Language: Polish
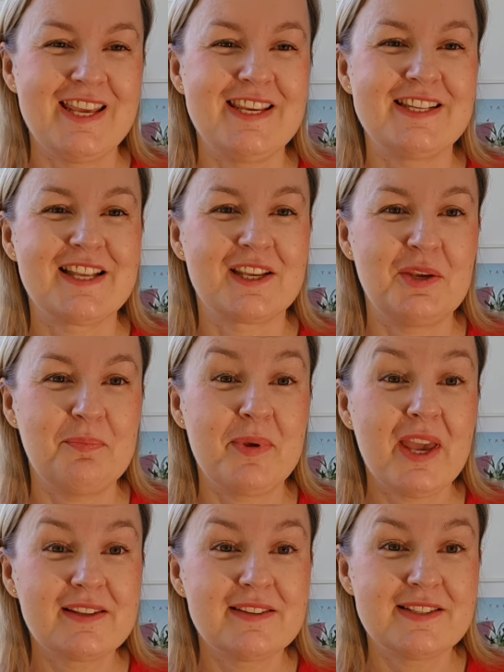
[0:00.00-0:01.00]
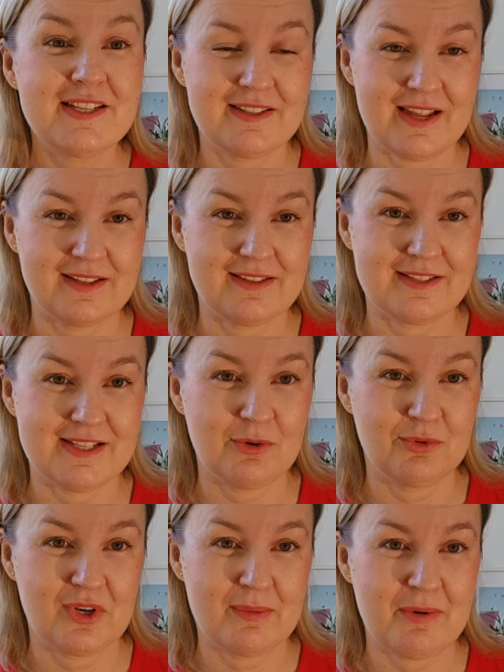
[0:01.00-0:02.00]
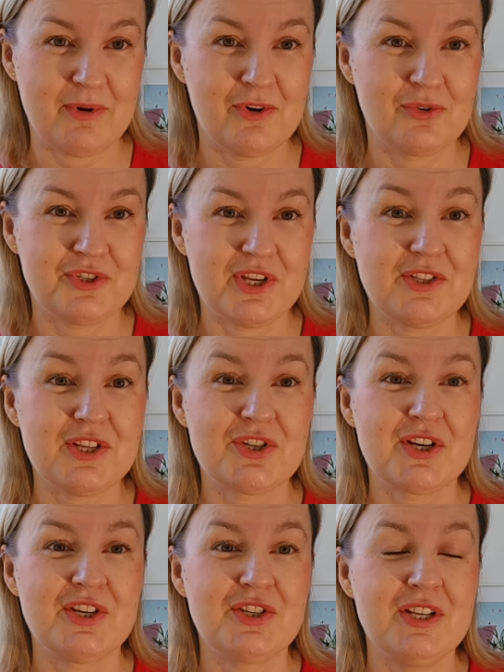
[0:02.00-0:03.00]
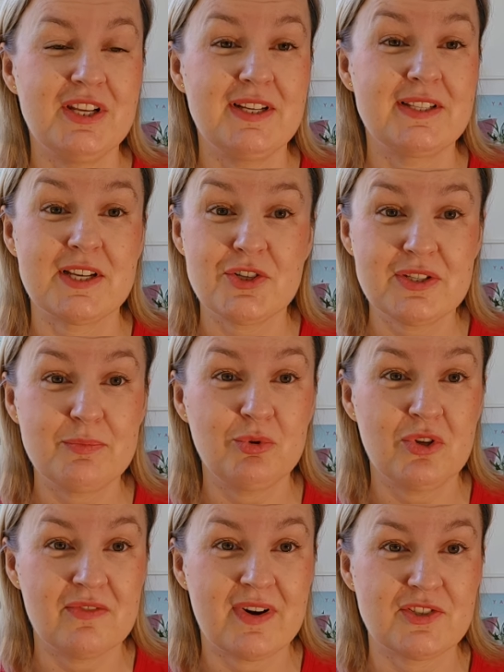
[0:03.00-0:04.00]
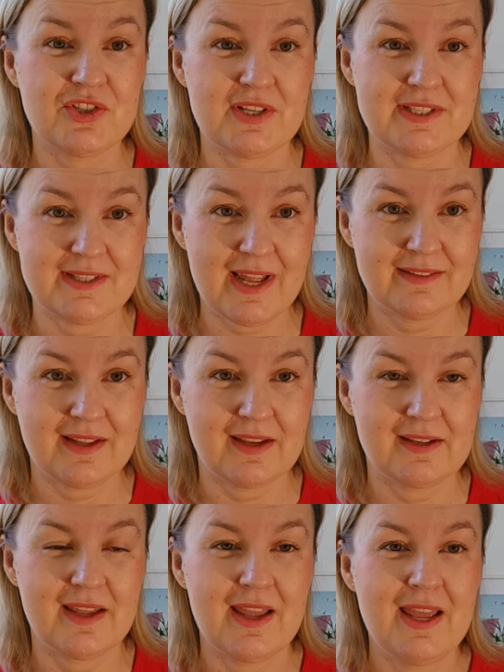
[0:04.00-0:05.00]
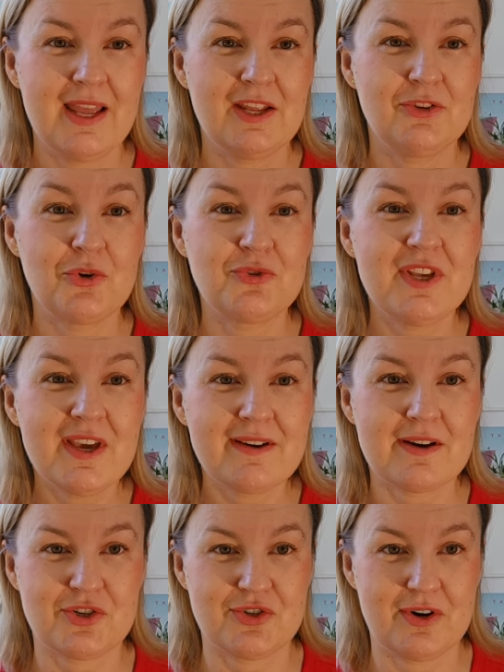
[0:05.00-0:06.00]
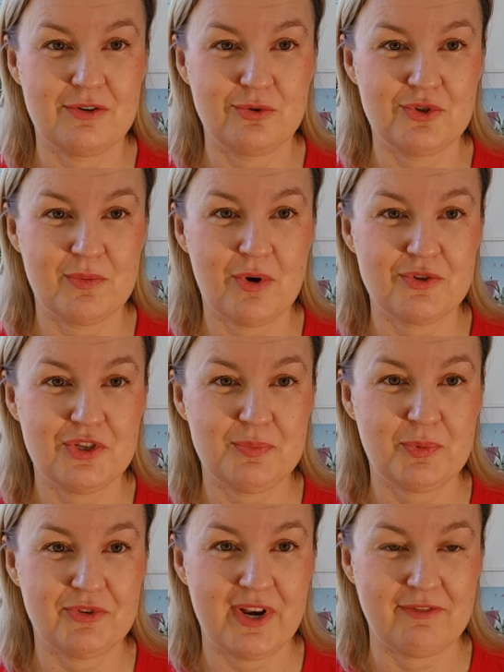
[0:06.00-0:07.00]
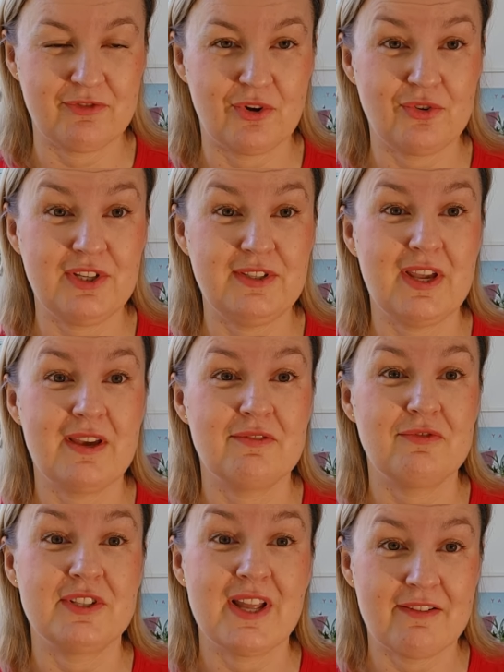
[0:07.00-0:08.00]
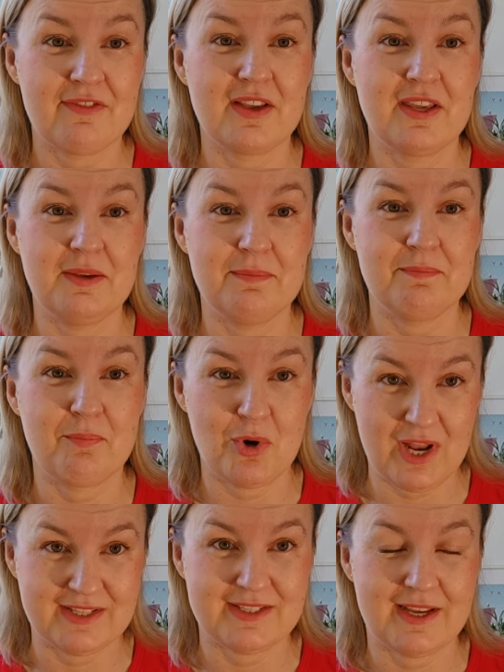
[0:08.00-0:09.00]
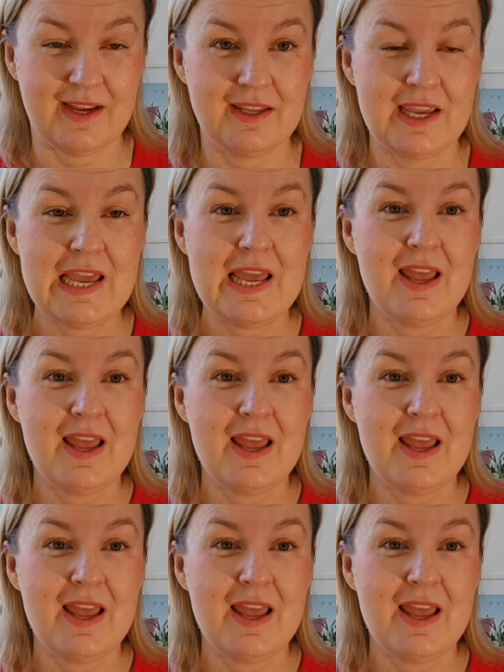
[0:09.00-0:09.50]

I jest taki piękny cytat z autora Małego Księcia, że jeśli chcesz zbudować statek, to nie każ ludziom chodzić po drewno i nie wydawaj im poleceń,